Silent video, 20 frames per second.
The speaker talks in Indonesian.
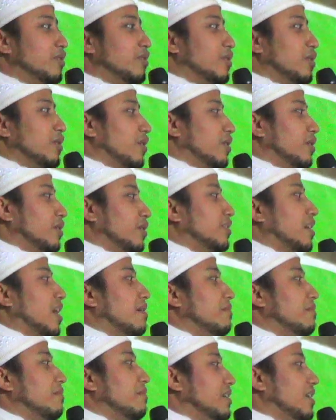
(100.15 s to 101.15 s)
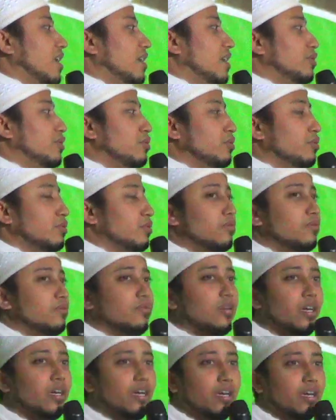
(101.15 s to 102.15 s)
sami kali
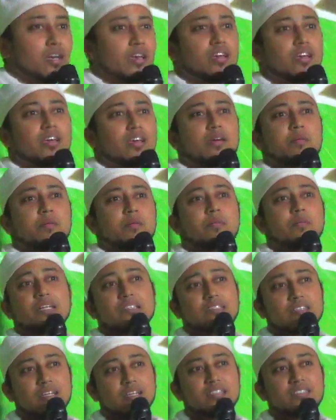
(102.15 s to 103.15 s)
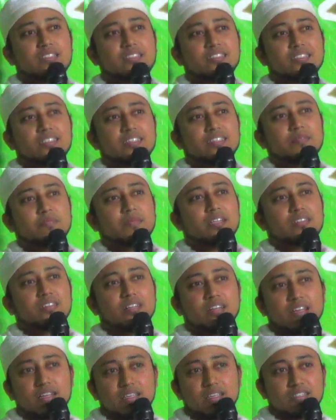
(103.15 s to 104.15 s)
judule majelis niki,
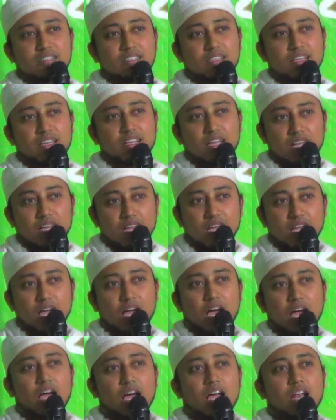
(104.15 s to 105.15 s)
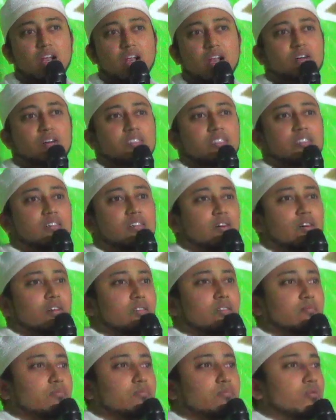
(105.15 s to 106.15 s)
majelis al khairat.
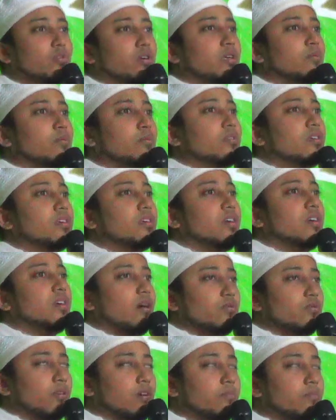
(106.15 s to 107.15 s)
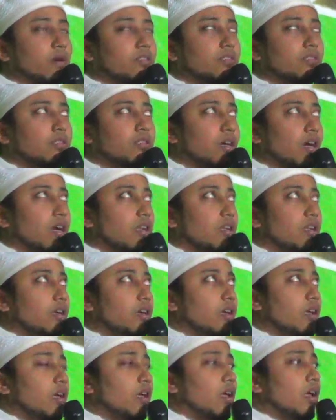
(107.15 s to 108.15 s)
Mugi-mugi kawula panjenengan
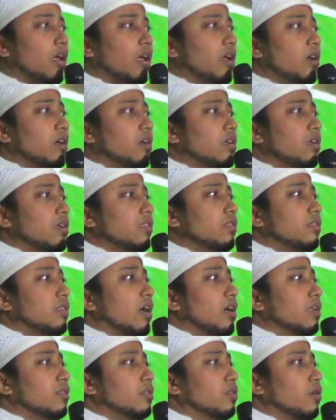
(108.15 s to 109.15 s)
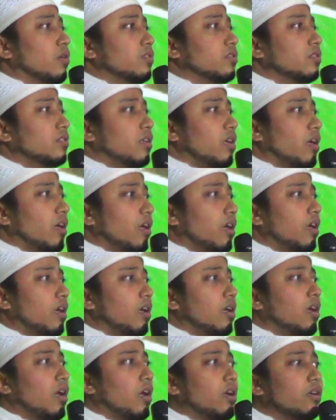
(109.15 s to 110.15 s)
niki didadoske
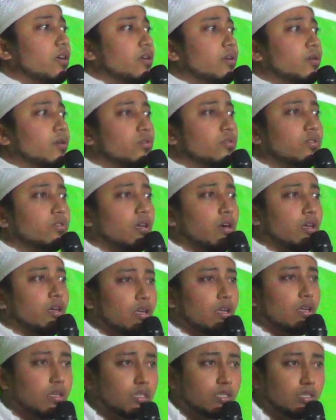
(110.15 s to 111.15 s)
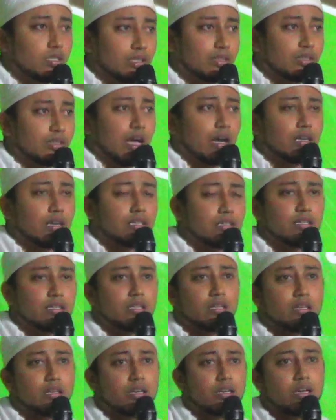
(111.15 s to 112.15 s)
kalih Gusti Allah
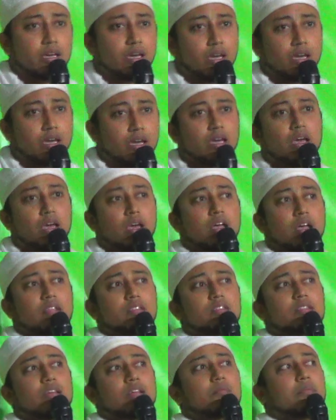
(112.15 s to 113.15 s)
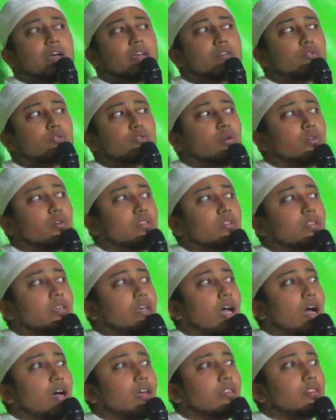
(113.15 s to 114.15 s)
ditakdirke termasuk
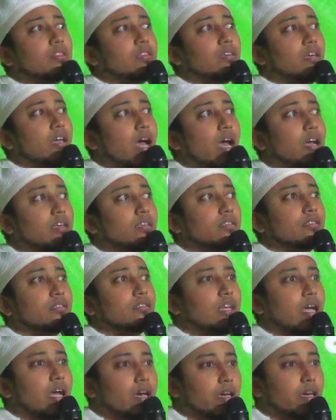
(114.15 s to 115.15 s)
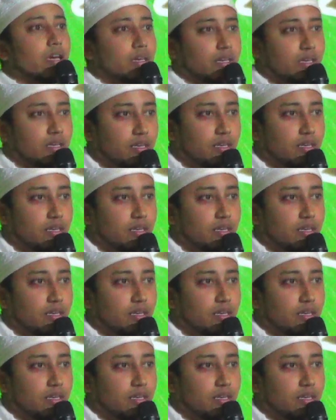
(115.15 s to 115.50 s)
tiang-tiang saya